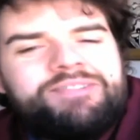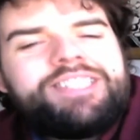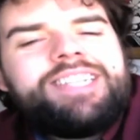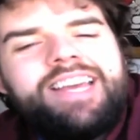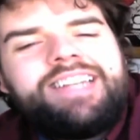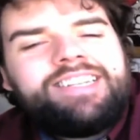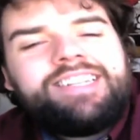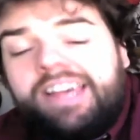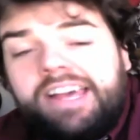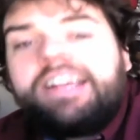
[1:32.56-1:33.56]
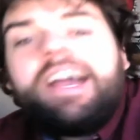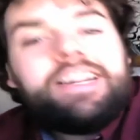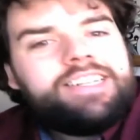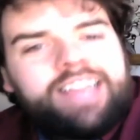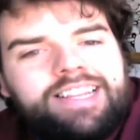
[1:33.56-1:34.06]
bestätigen.
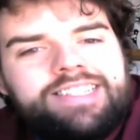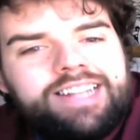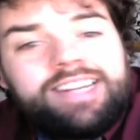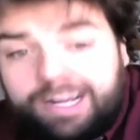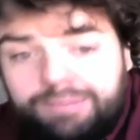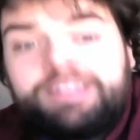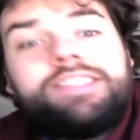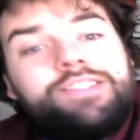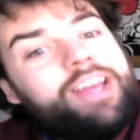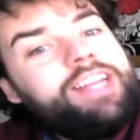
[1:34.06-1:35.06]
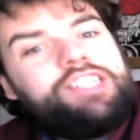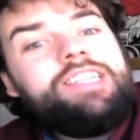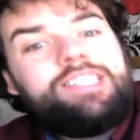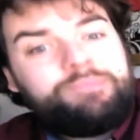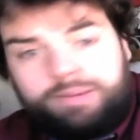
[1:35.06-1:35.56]
Gerade gestern habe ich zwei
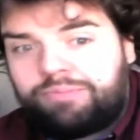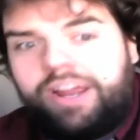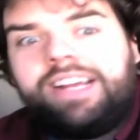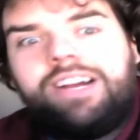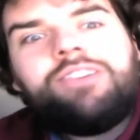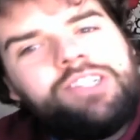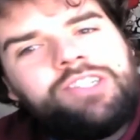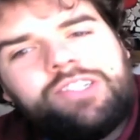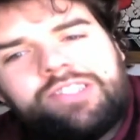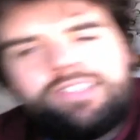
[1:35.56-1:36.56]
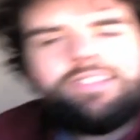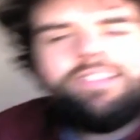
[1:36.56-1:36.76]
Gs beim Breakout geschossen.